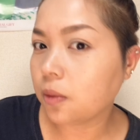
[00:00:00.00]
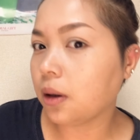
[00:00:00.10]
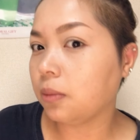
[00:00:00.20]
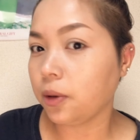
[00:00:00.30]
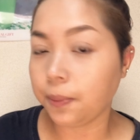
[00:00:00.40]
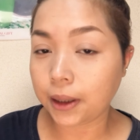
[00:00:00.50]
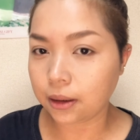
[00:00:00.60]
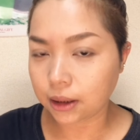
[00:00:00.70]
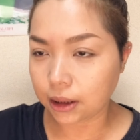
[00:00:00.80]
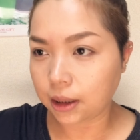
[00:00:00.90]
mukha mo ay eh, parang
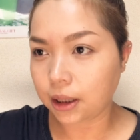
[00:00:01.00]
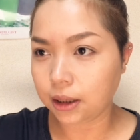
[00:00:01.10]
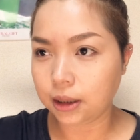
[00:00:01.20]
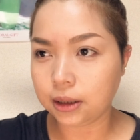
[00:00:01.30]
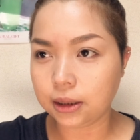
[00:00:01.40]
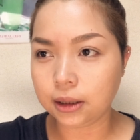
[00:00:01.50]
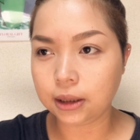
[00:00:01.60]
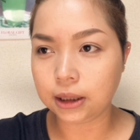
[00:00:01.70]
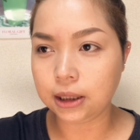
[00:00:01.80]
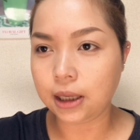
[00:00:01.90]
kilay na kilay na
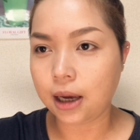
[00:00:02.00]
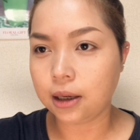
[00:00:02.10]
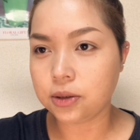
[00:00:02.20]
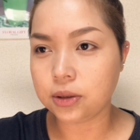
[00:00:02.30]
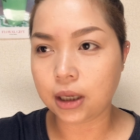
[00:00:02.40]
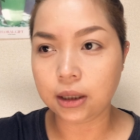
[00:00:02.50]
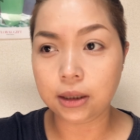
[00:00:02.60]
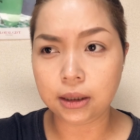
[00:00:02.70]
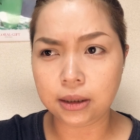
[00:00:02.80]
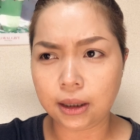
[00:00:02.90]
kilay agad 'yung
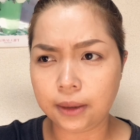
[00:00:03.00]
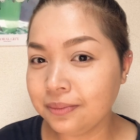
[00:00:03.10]
nakikita.